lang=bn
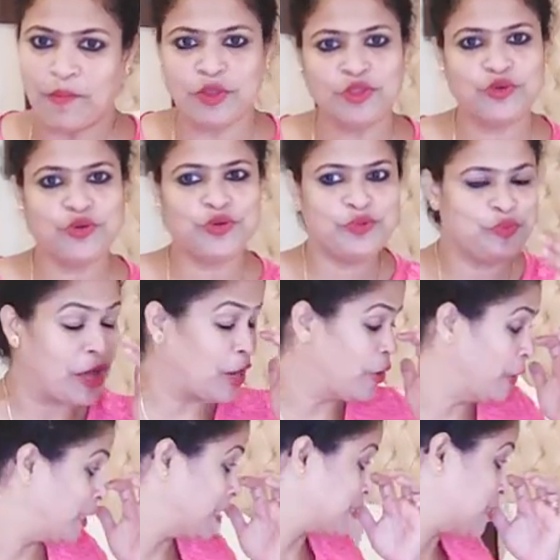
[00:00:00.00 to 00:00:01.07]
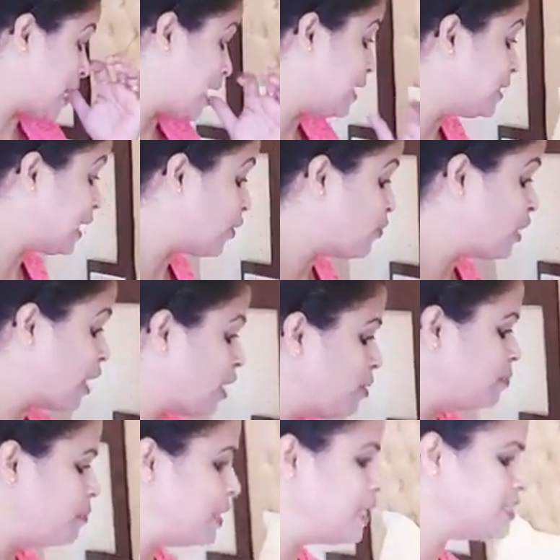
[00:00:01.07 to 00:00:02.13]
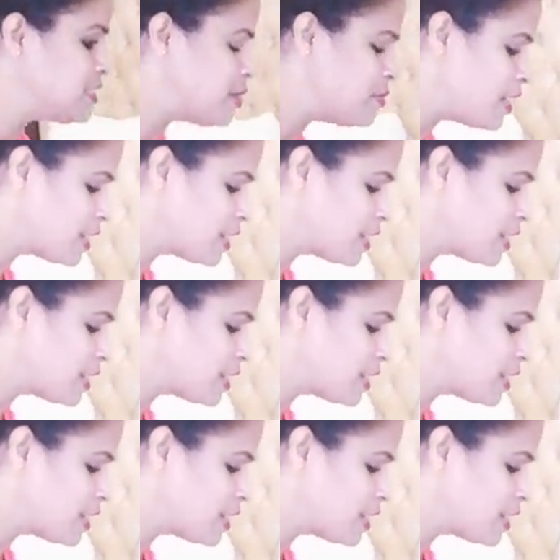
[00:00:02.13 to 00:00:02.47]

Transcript: আমার তো খুব ভালো লেগেছে আর দেখো এখানে পেয়ে যাবে